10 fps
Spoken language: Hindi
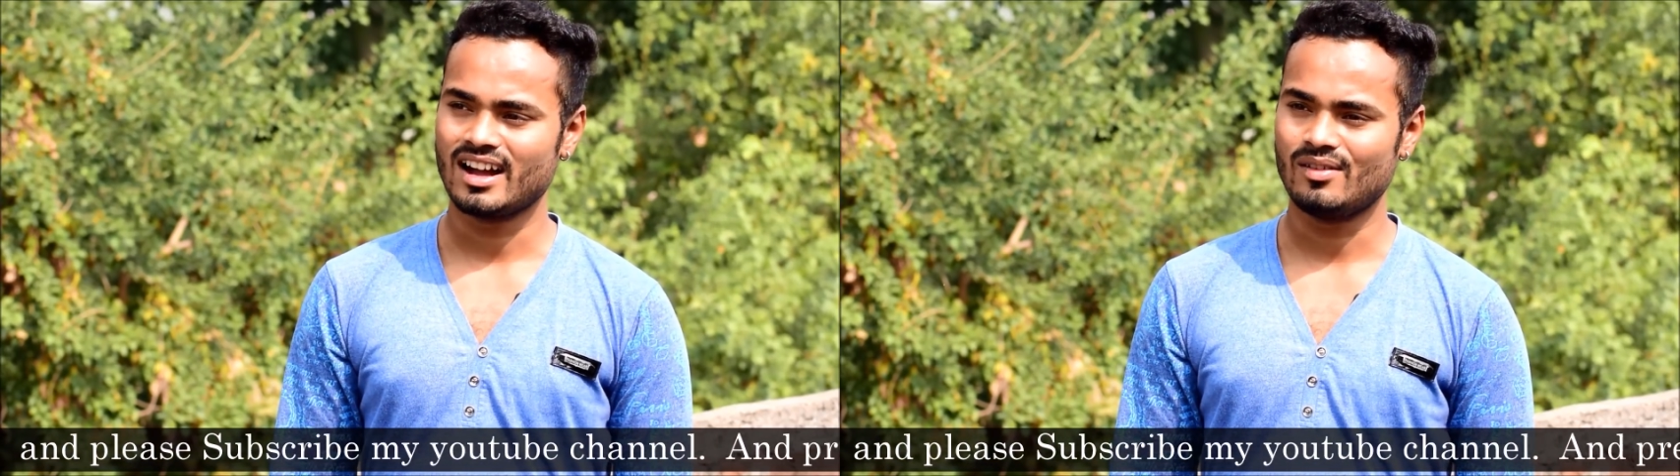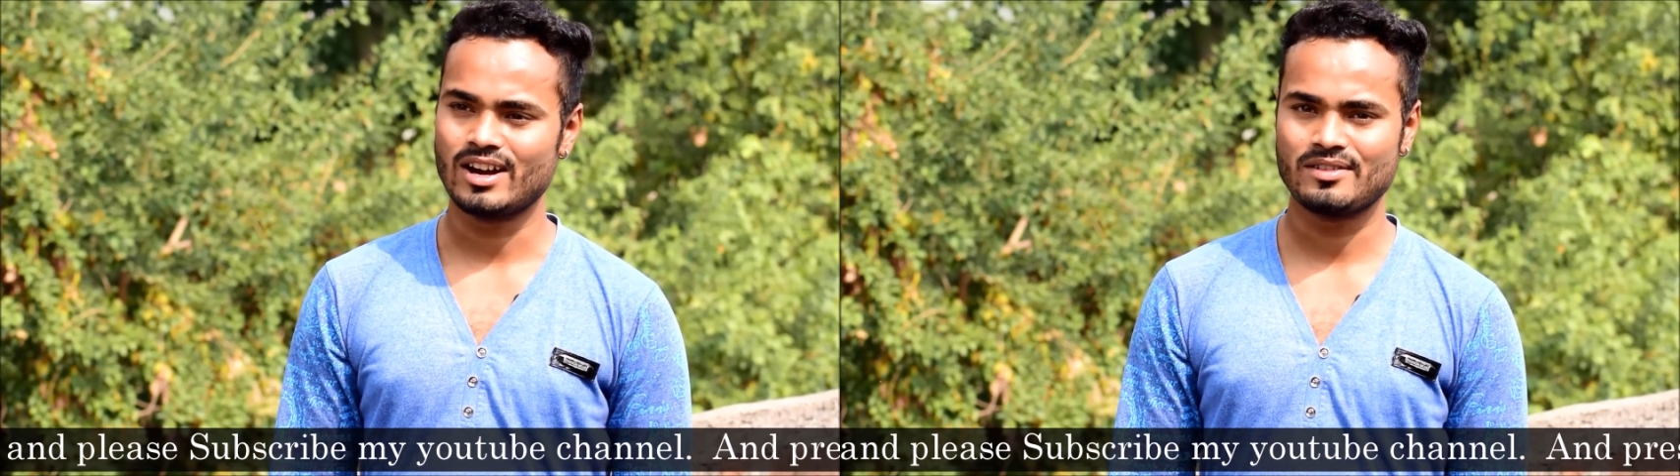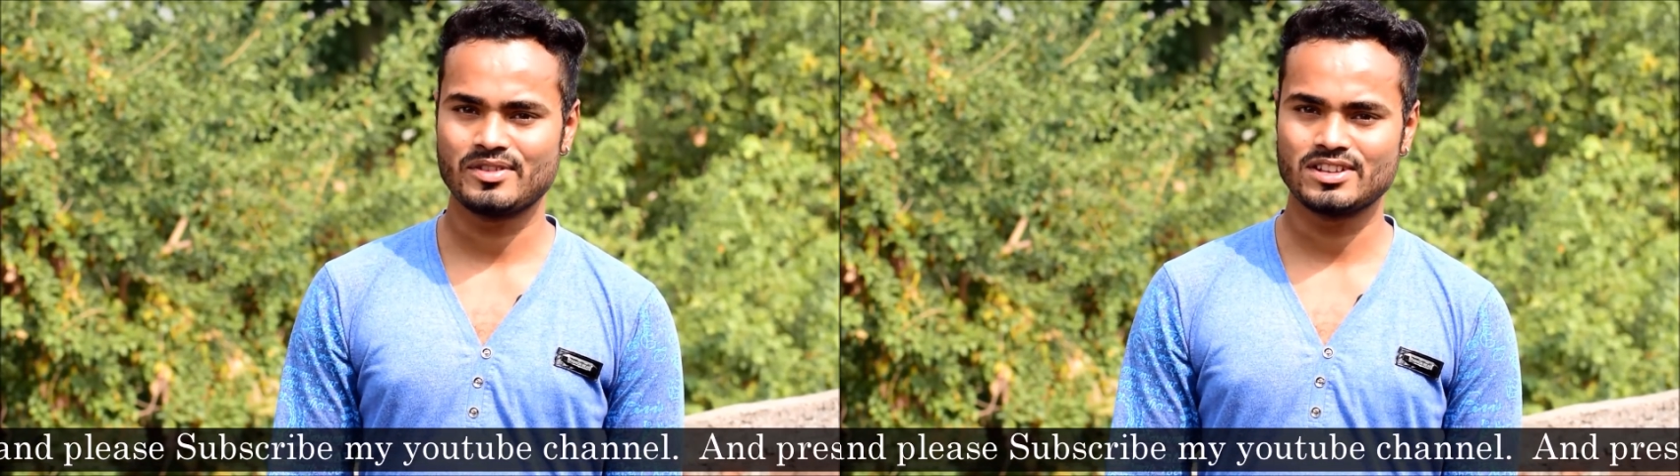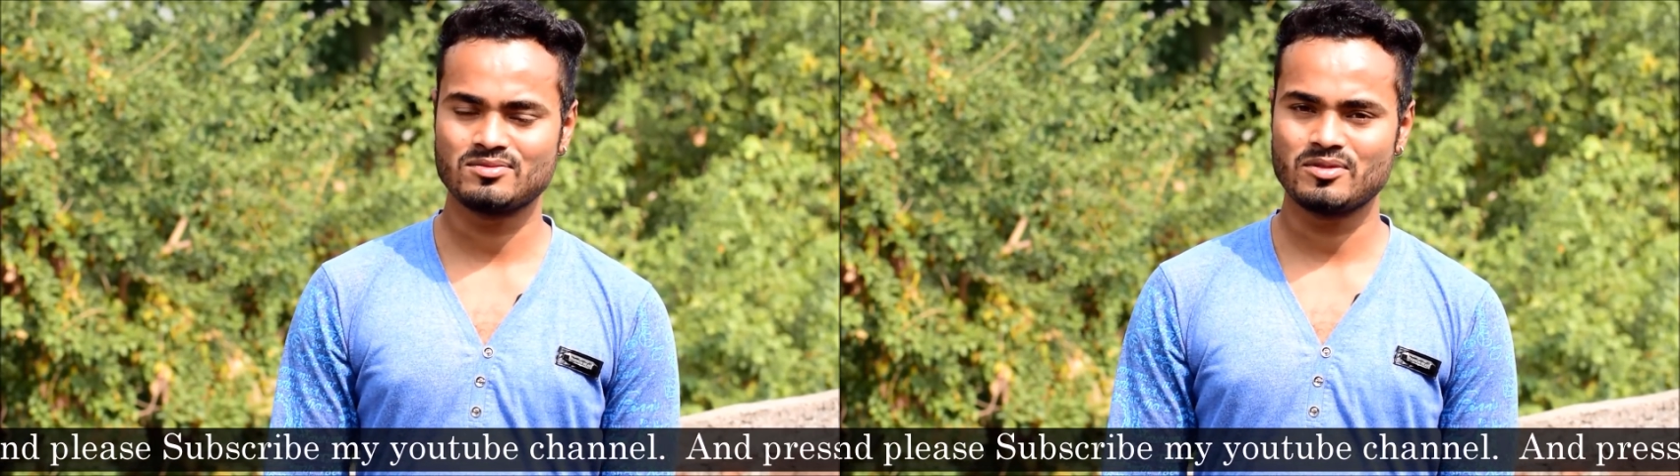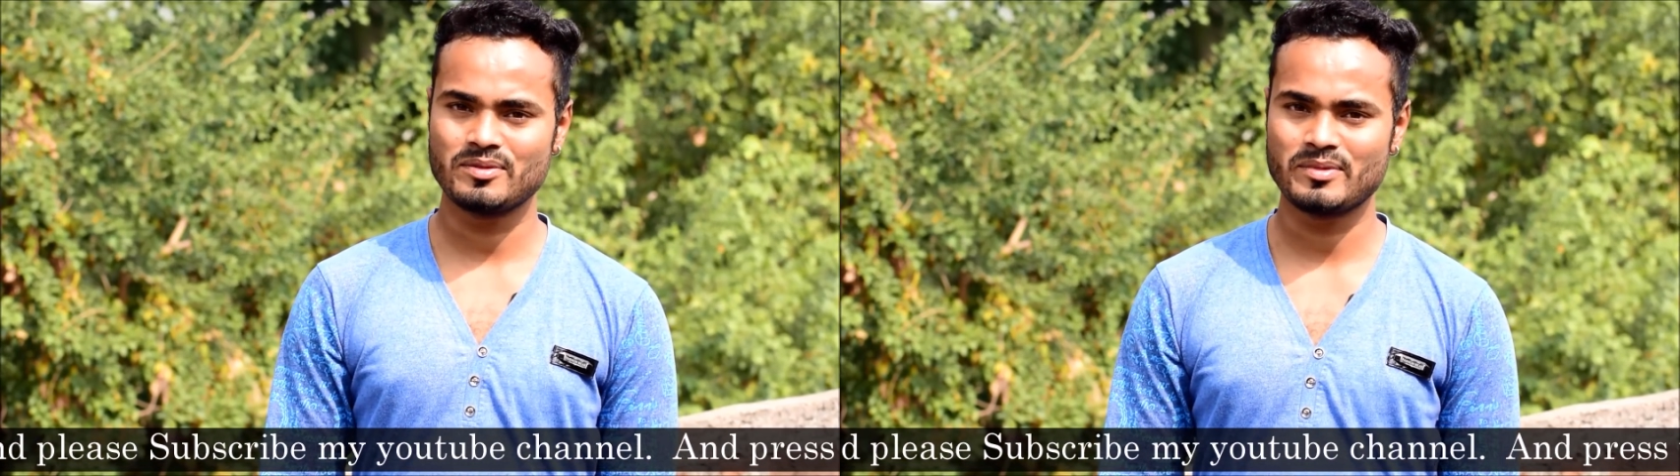हमारे
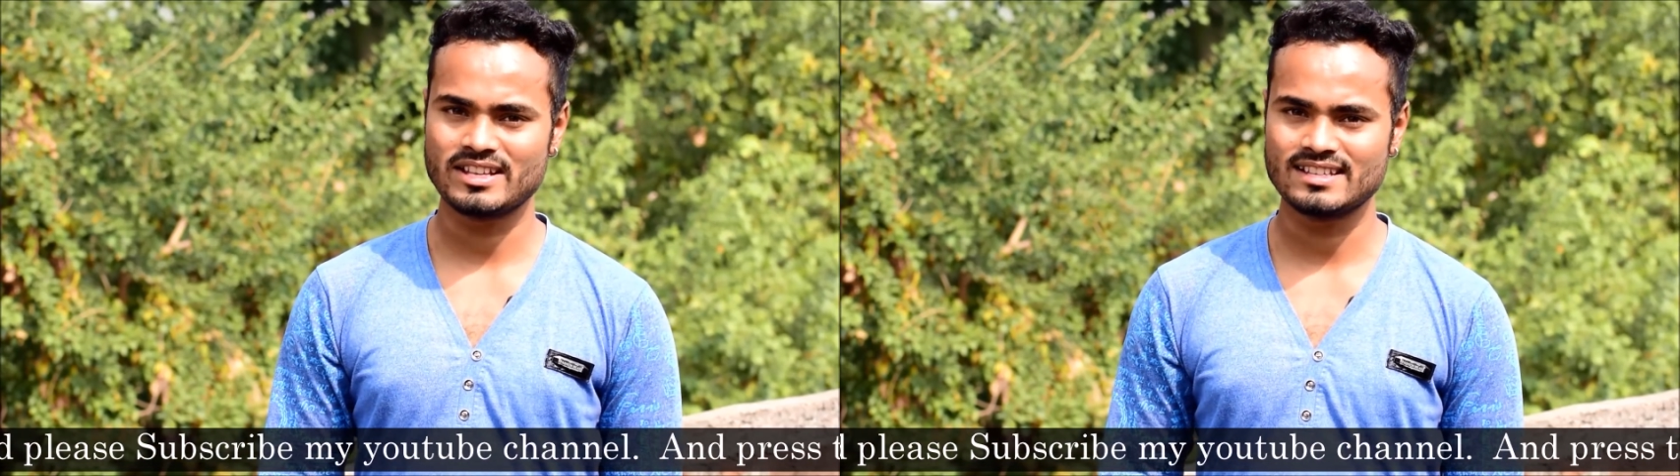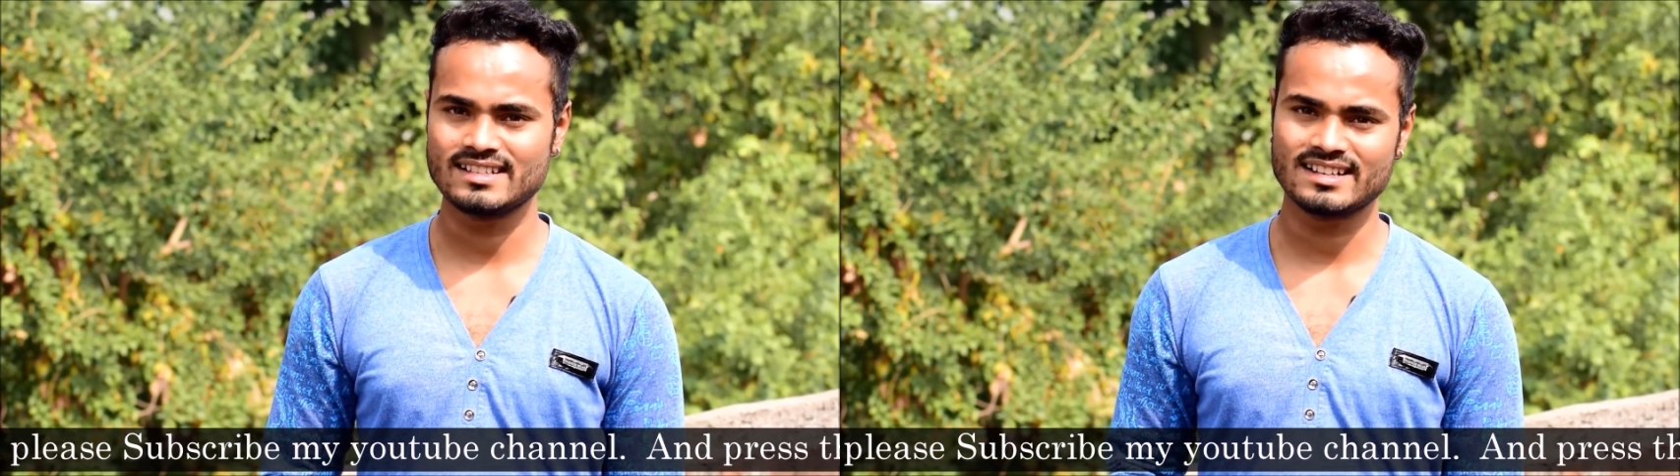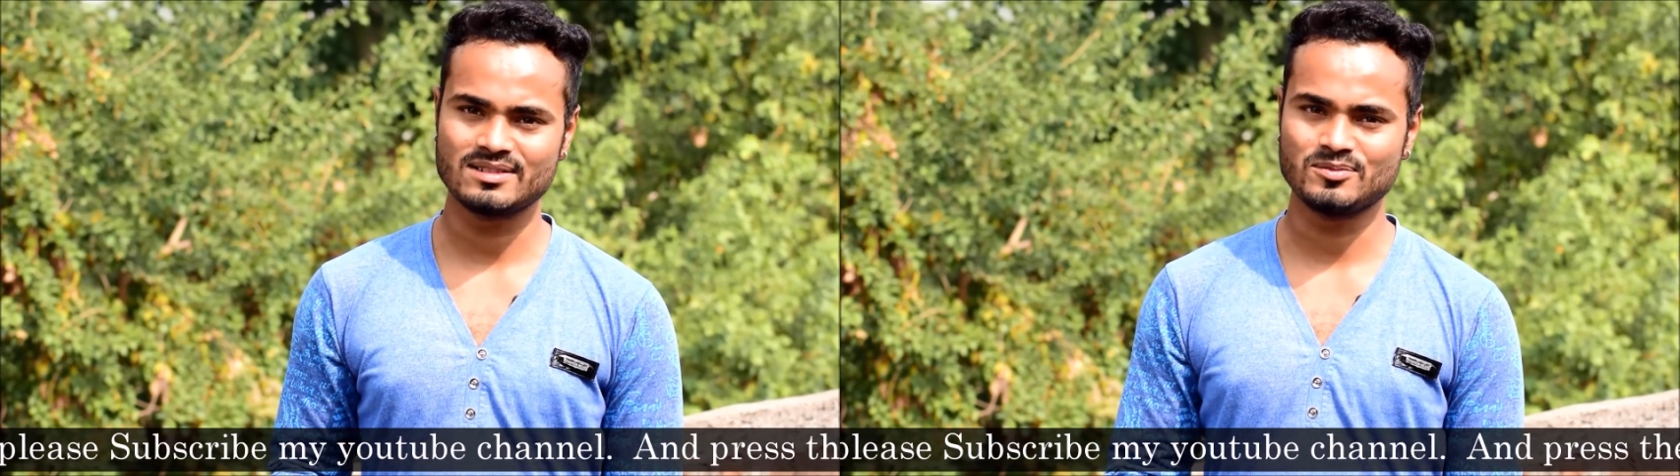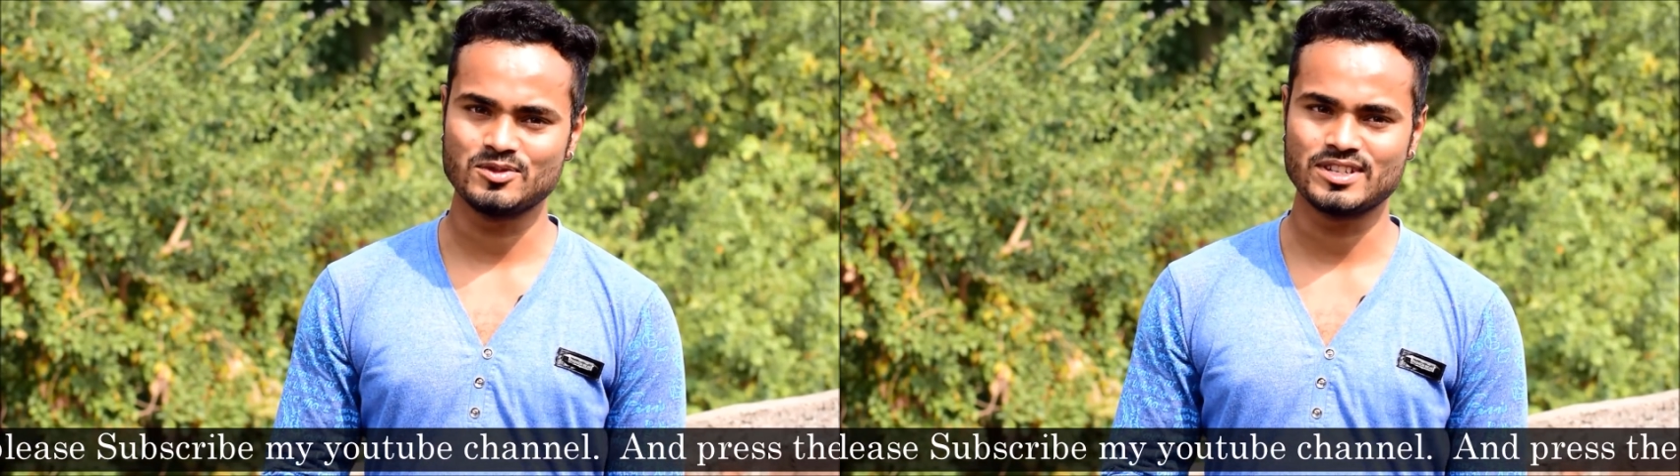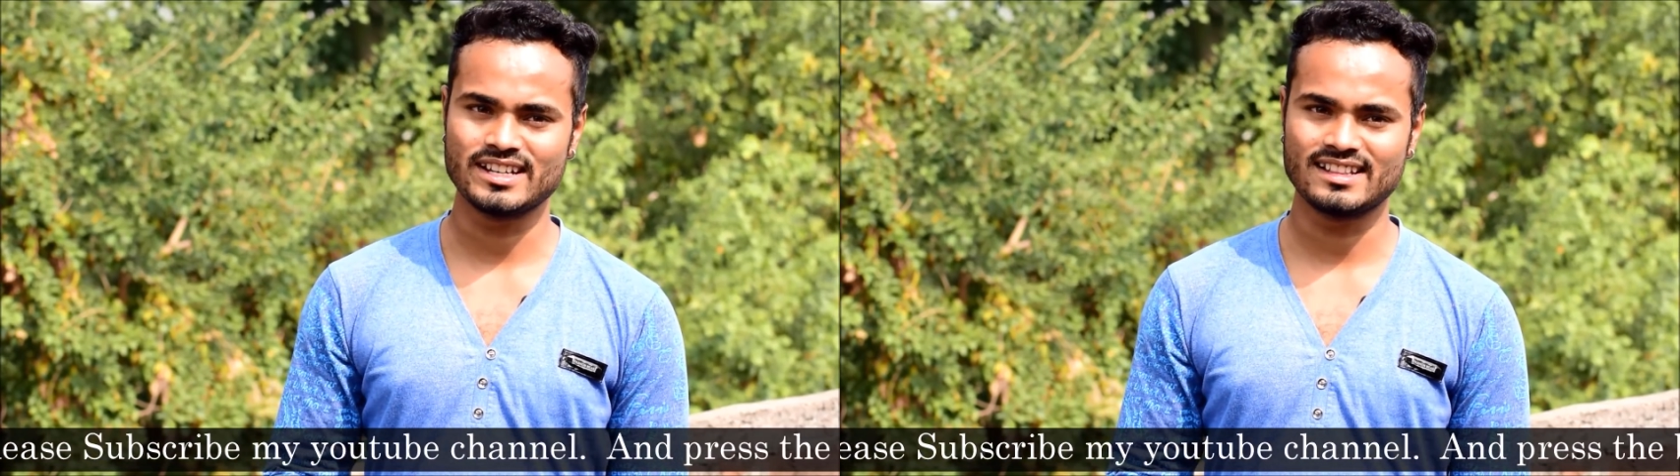फेसबुक पे मैसेज करके
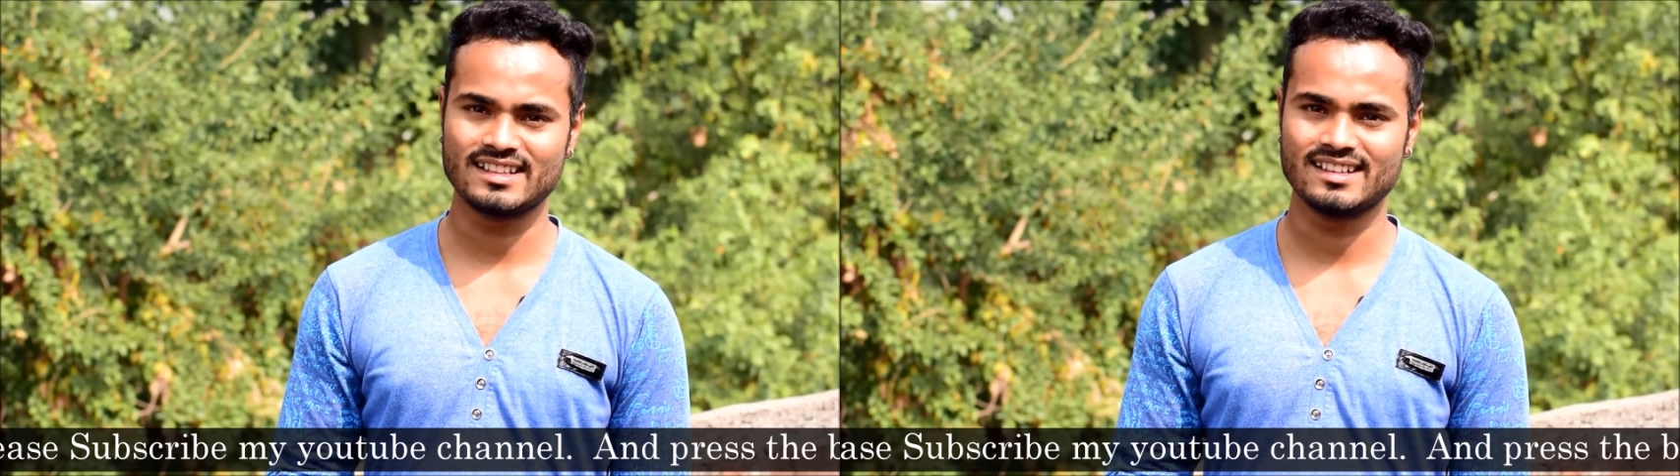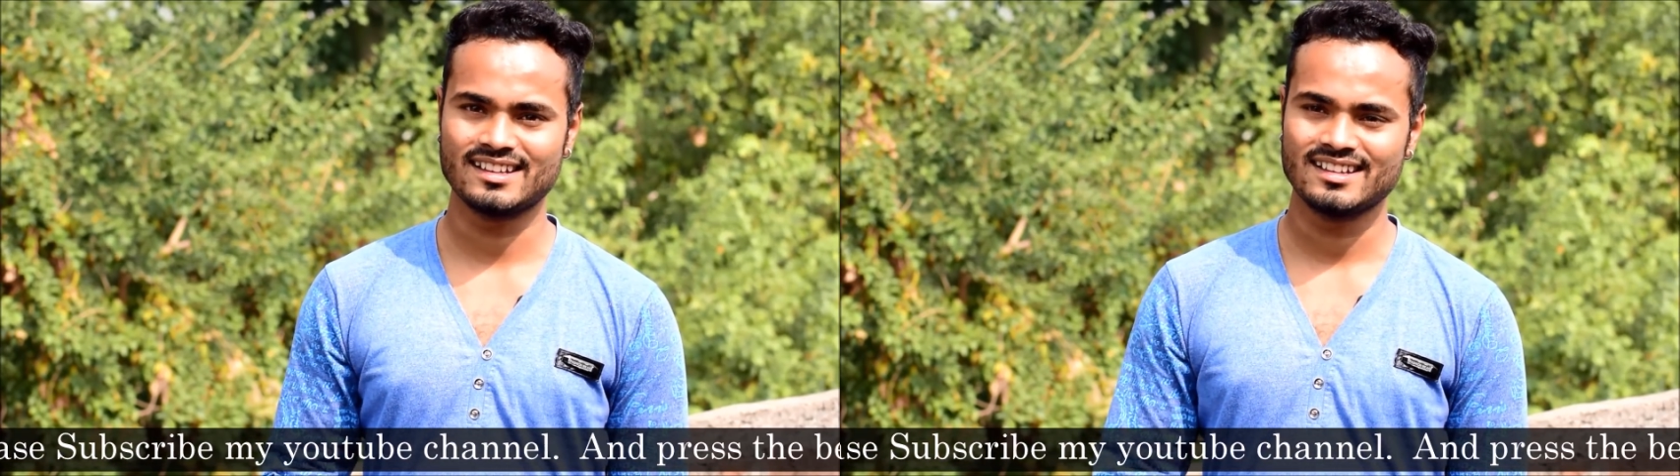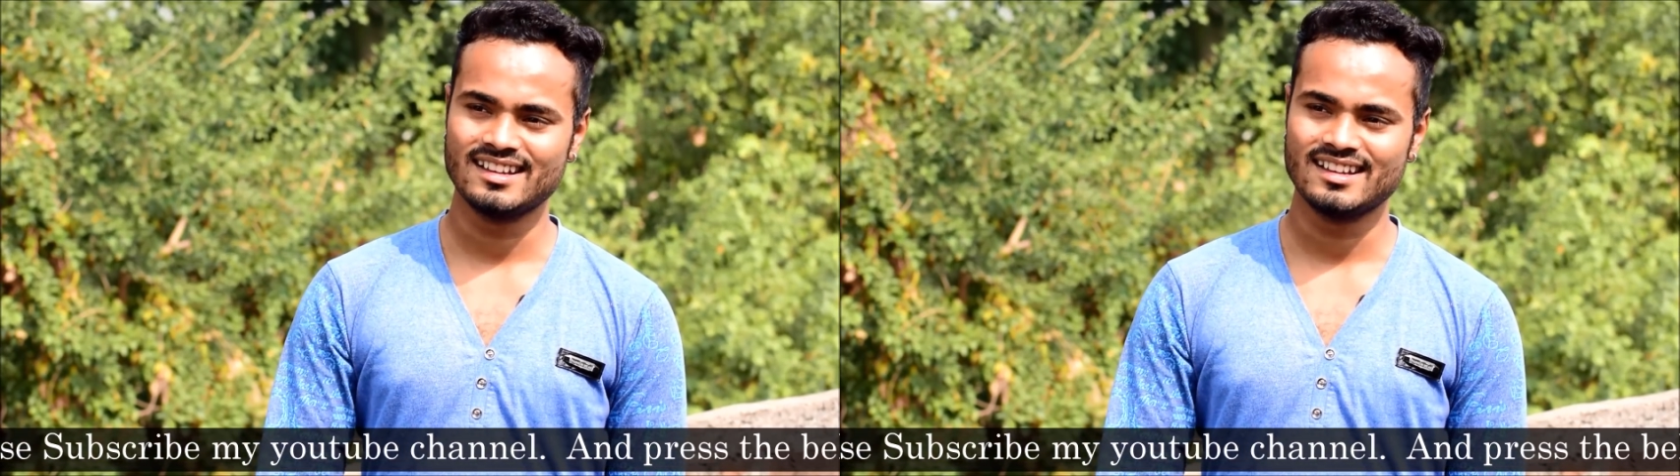पूछ रहे थे